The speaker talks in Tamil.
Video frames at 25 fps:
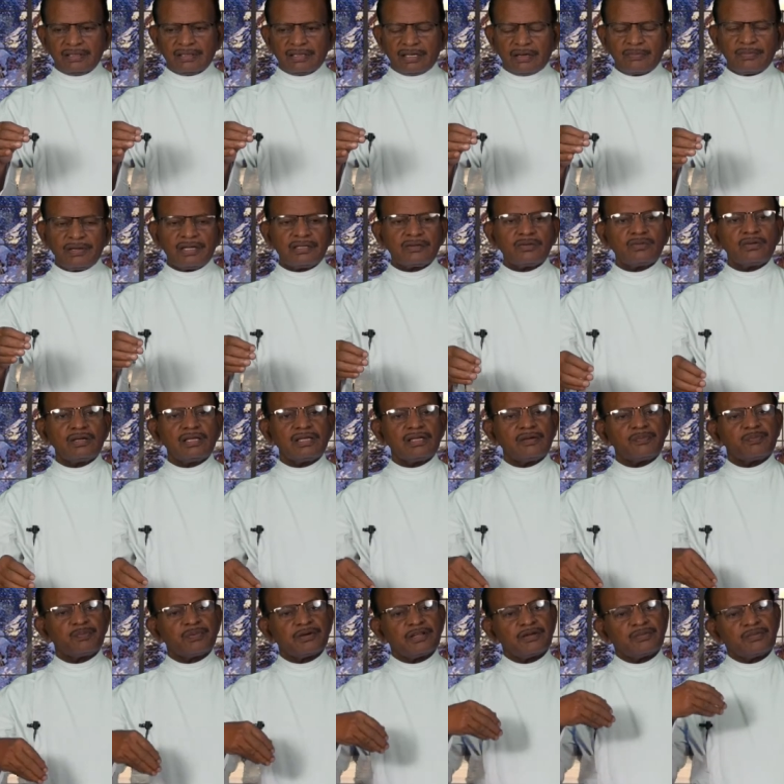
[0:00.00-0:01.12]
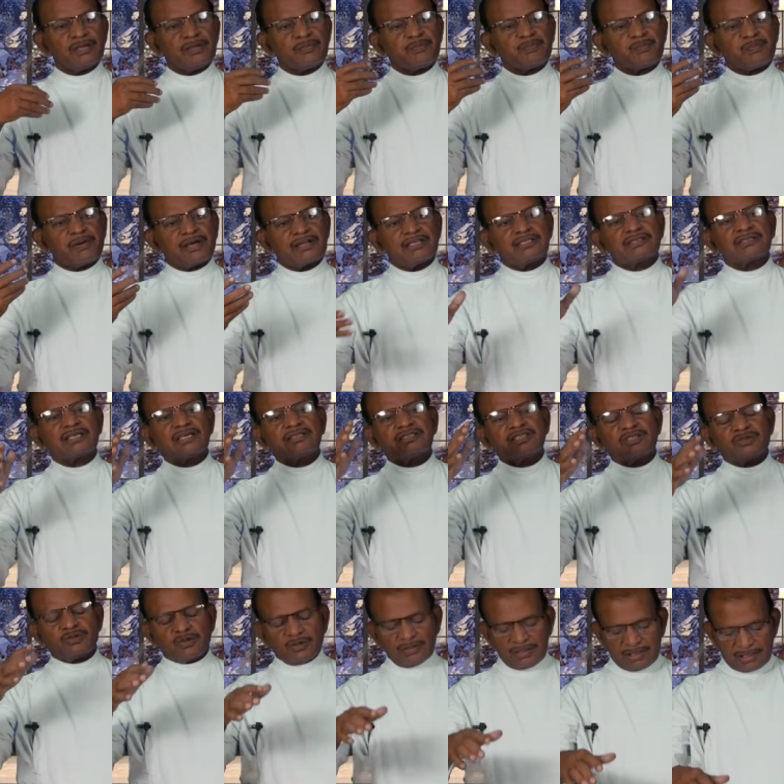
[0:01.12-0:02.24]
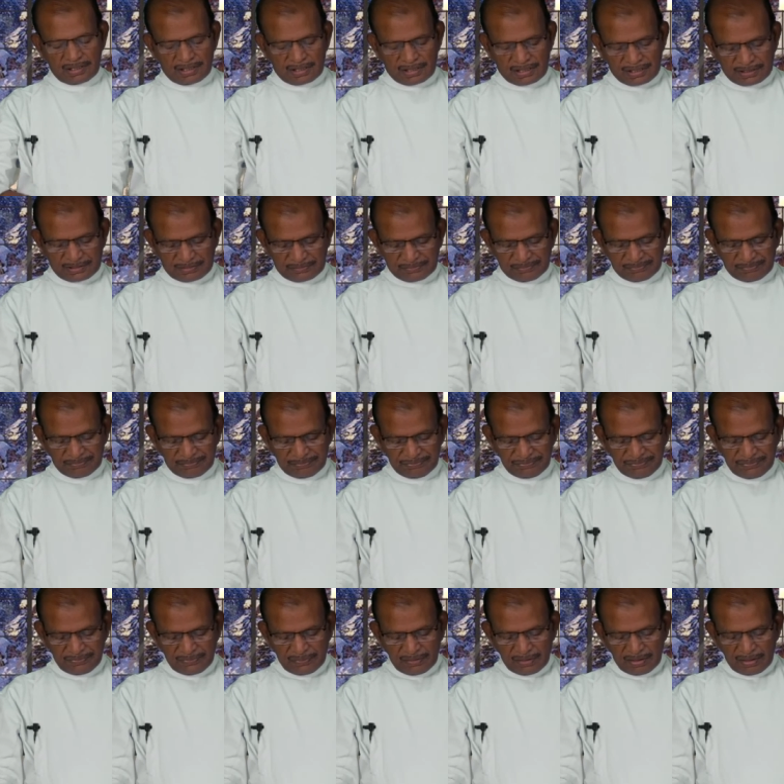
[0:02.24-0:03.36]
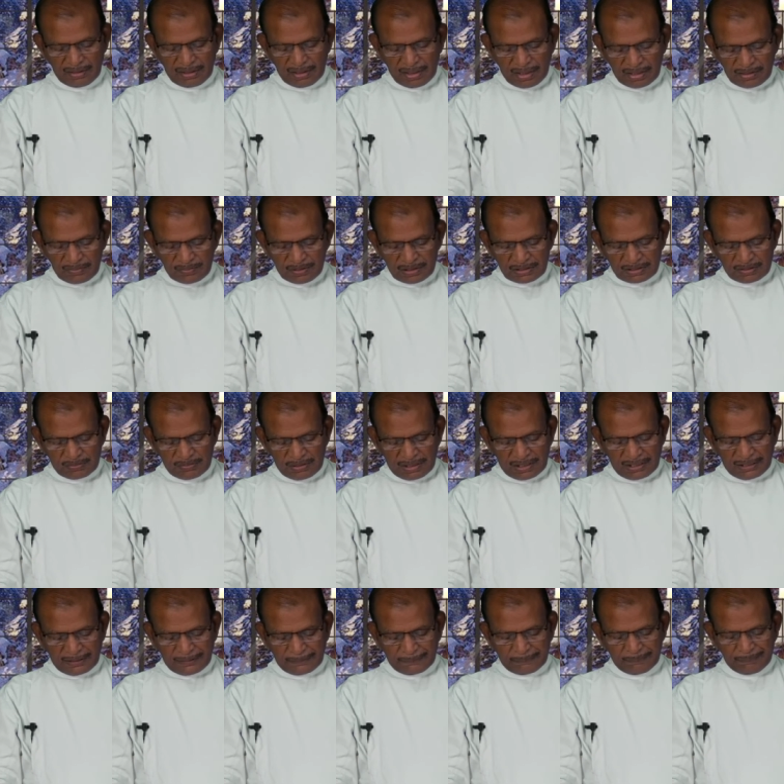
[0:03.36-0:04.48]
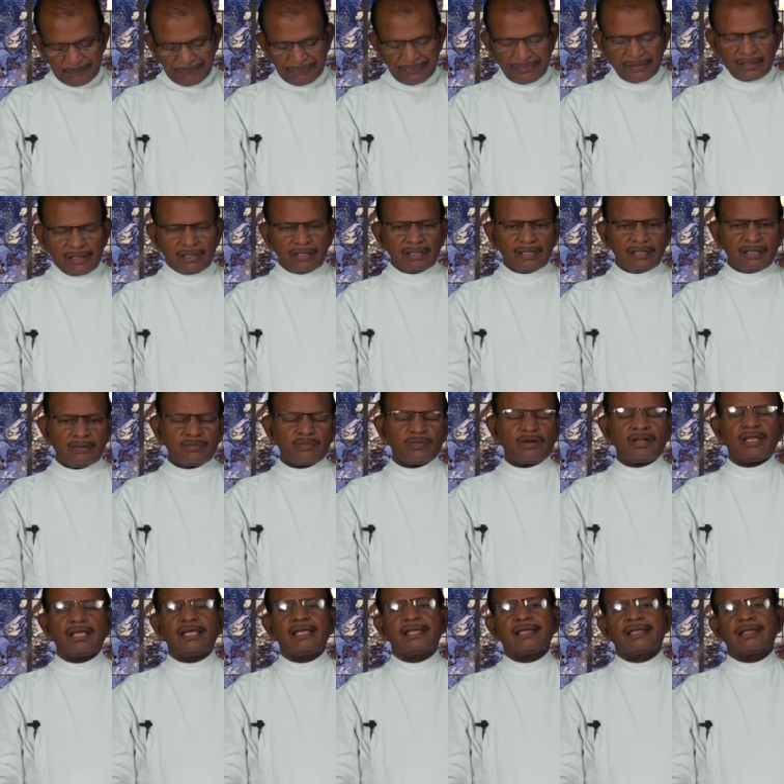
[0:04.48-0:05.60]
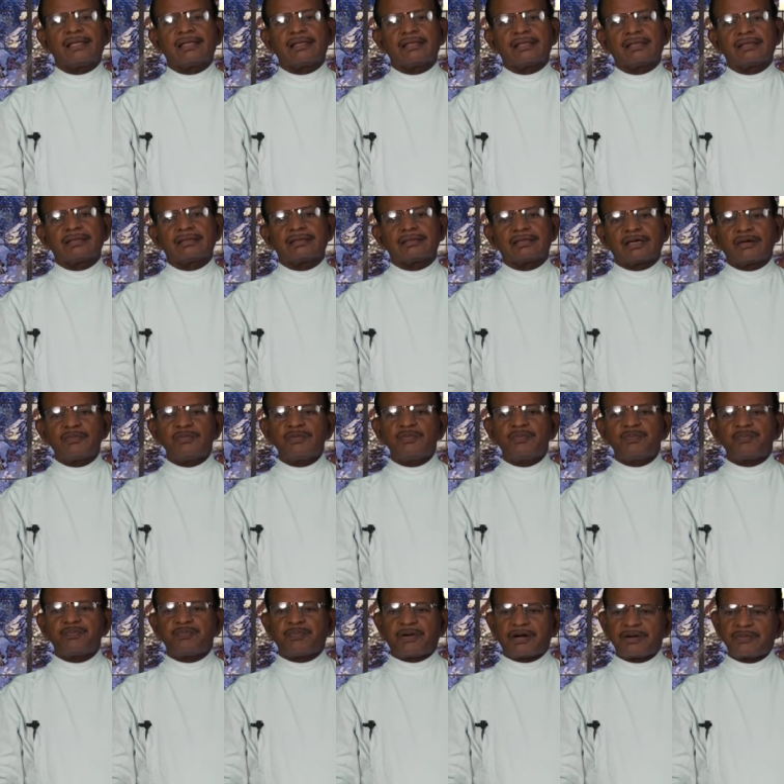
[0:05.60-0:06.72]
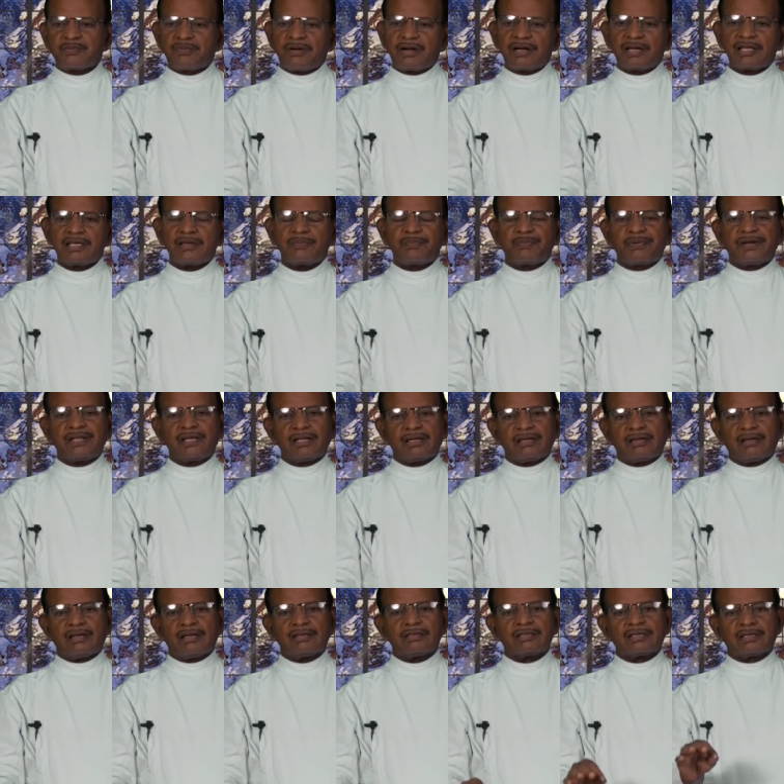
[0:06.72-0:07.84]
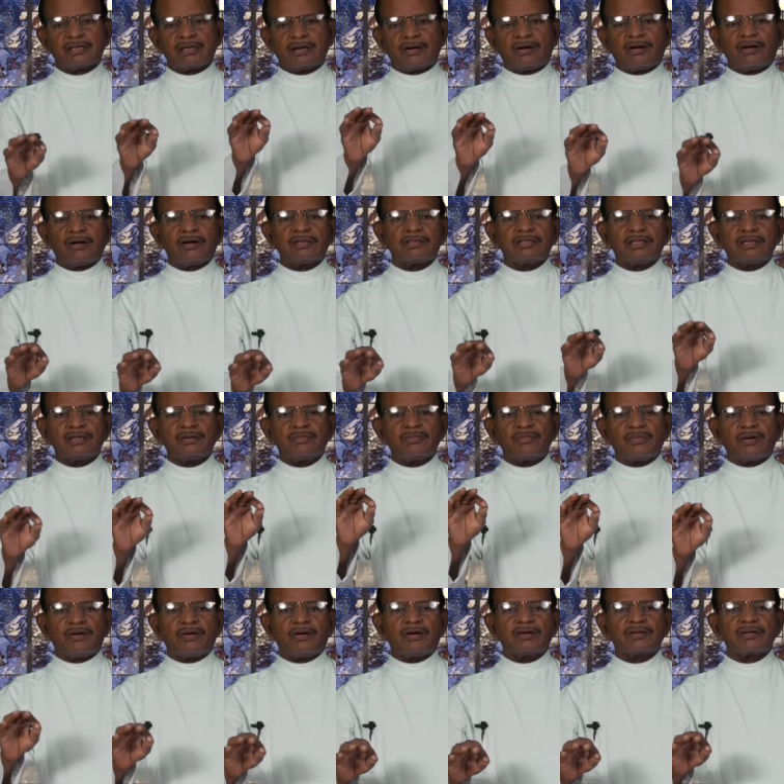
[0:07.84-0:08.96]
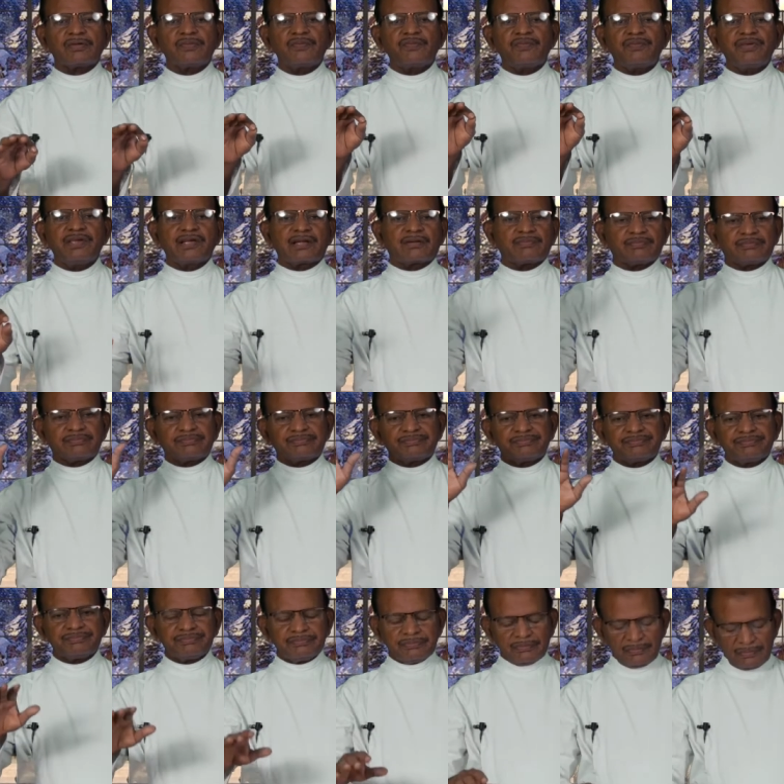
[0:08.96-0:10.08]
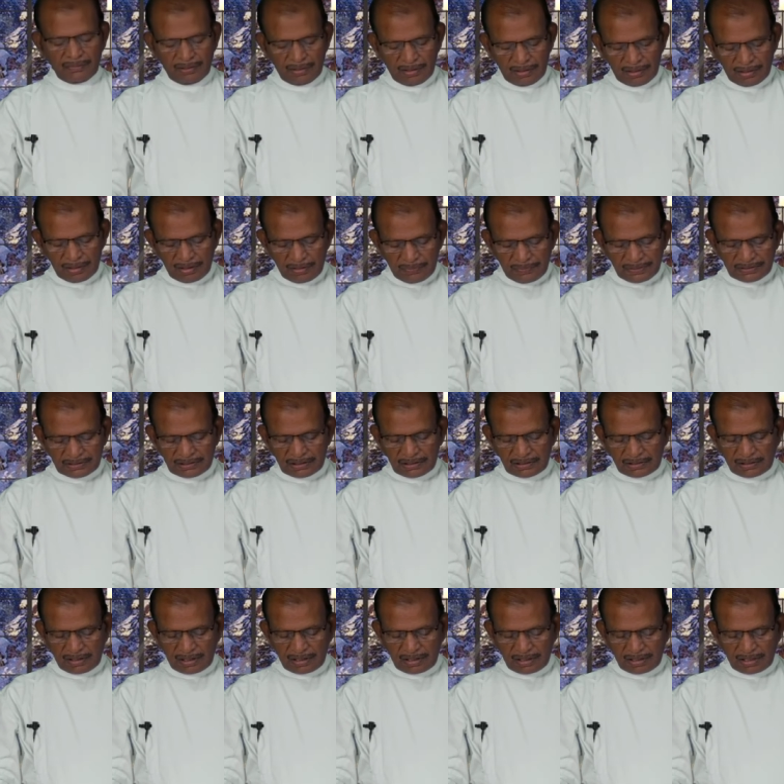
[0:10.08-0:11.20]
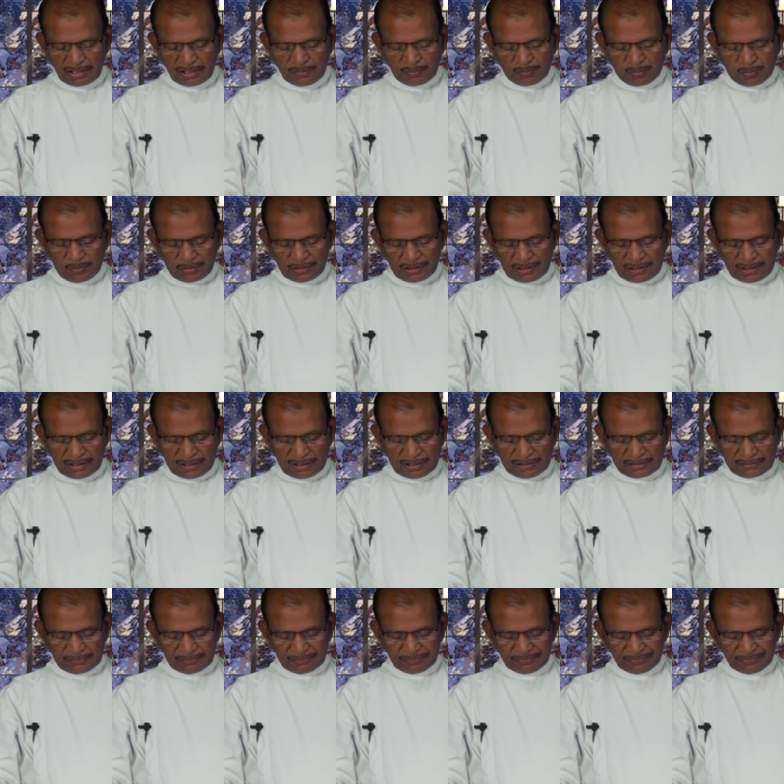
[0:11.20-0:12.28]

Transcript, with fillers: தமிழனுடைய பெருமை பறைசாற்றி கொண்டிருக்கிறது அது மட்டுமல்ல நம்முடைய தமிழ் பண்பாடு எப்படி என்றால் காதல் மானம் வீரம் இவற்றைத்தான் அதில் போதிக்கிறது